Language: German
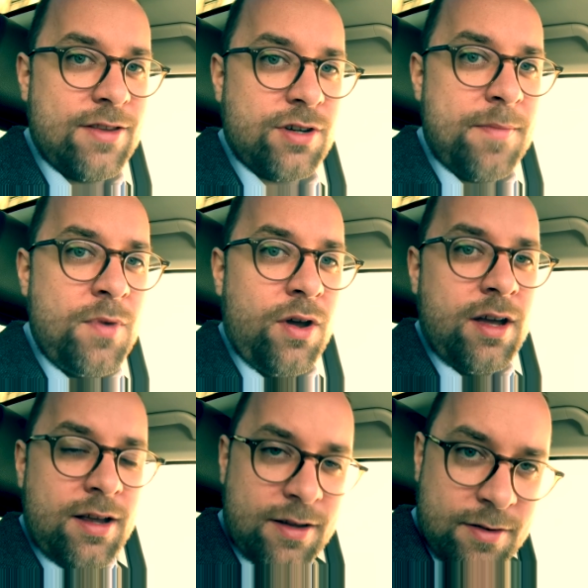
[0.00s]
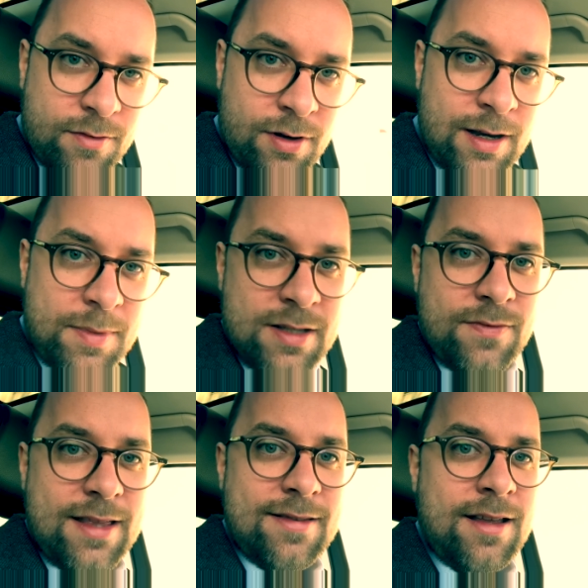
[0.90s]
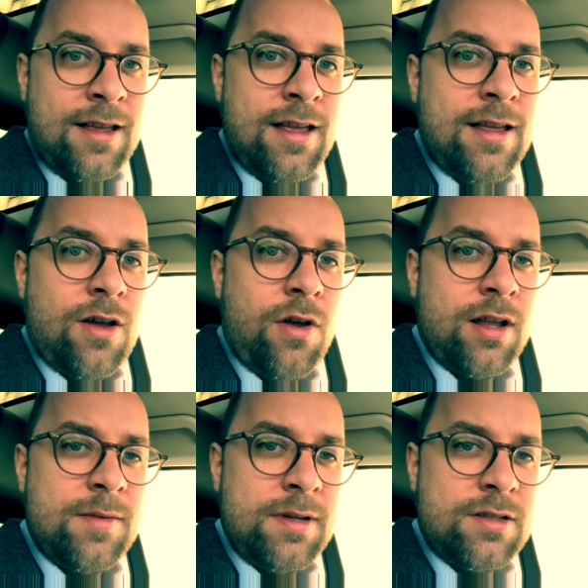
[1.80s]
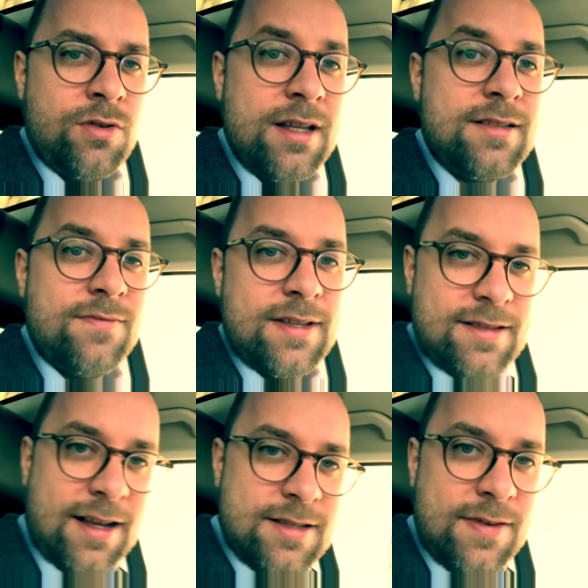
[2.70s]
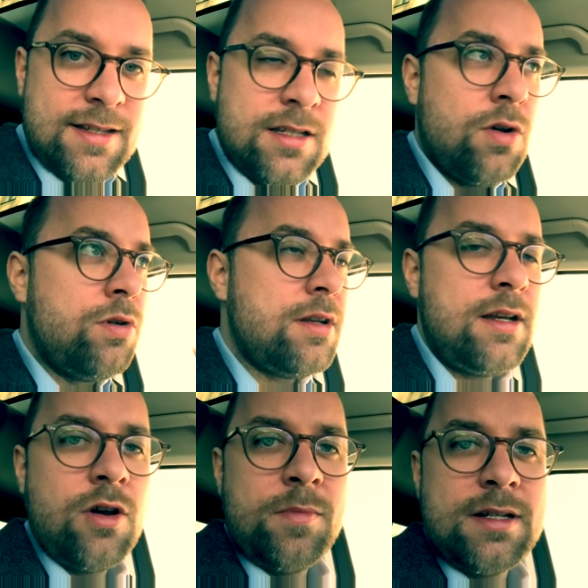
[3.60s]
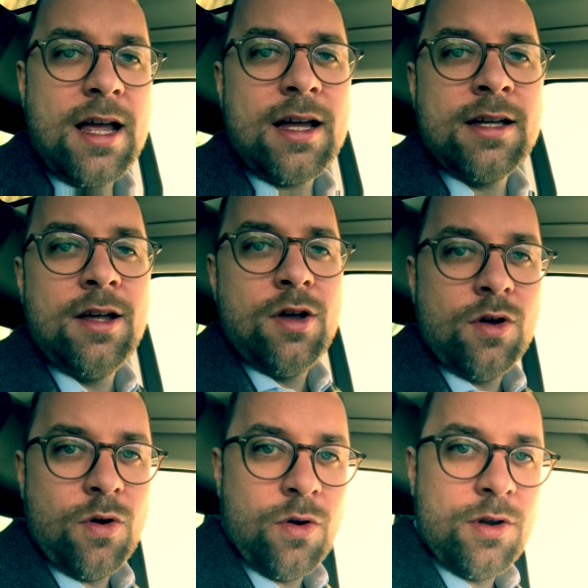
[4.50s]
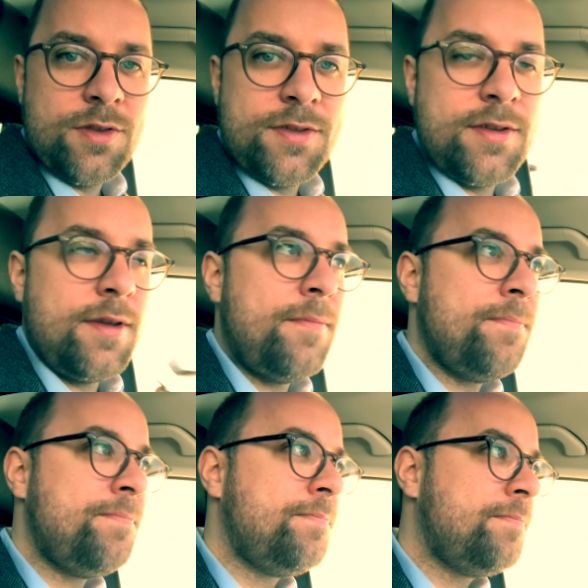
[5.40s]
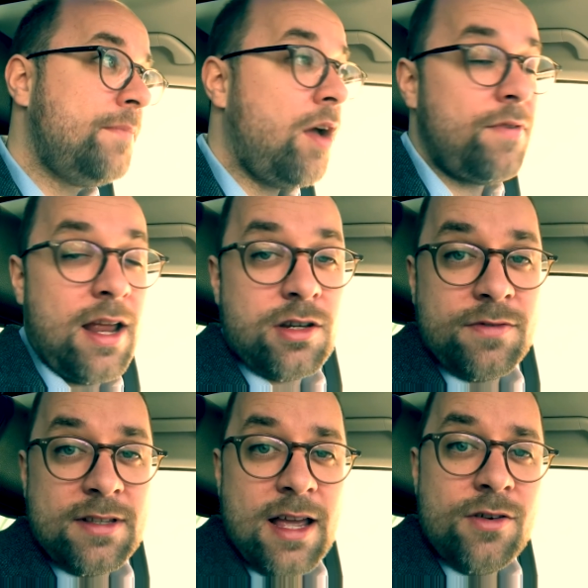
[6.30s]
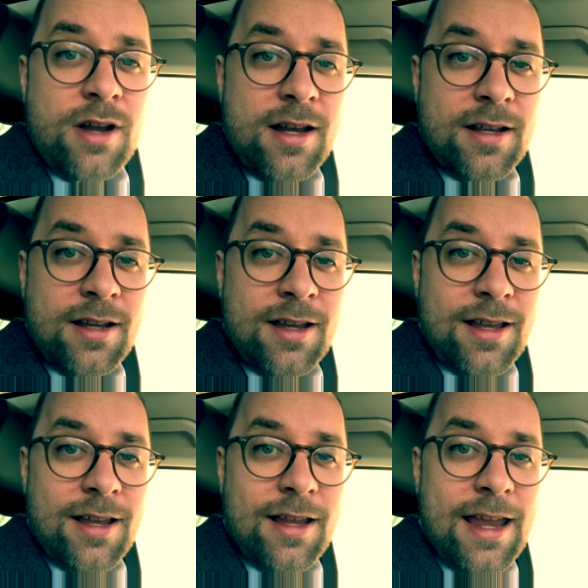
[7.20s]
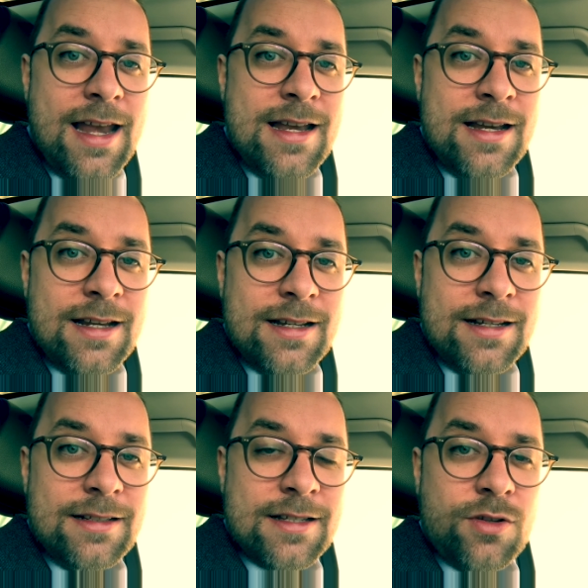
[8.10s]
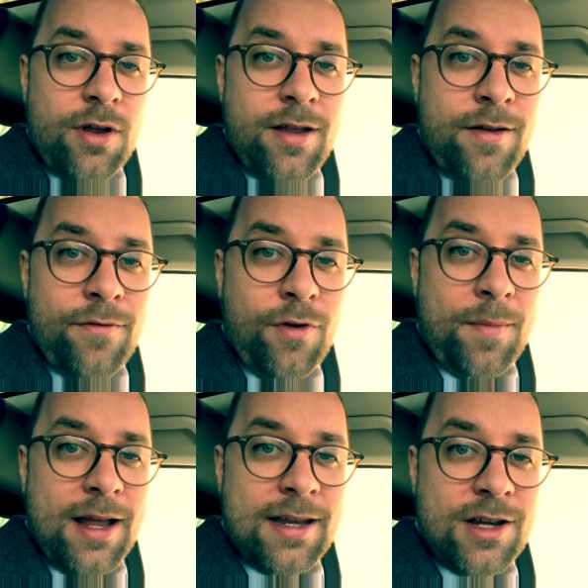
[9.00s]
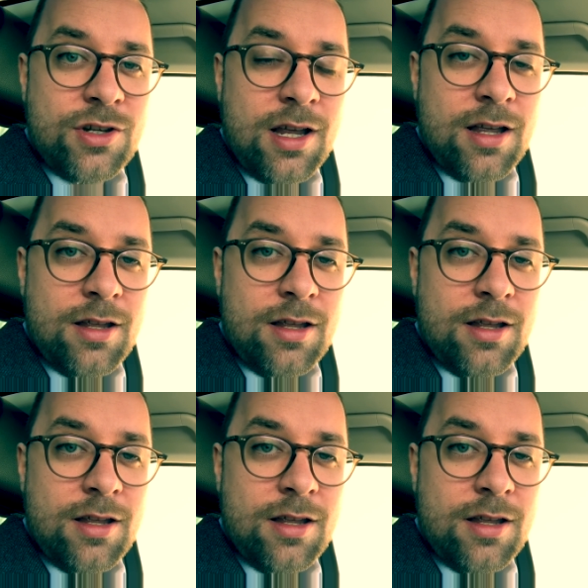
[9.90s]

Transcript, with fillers: Also schreibt mir eure Lieblingswitze, eure Lieblingsjuristenwitze, ganz wichtig, unten in die Kommentare. Und ähm, ja, vielleicht schafft es der ein oder andere in das neue Format Hashtag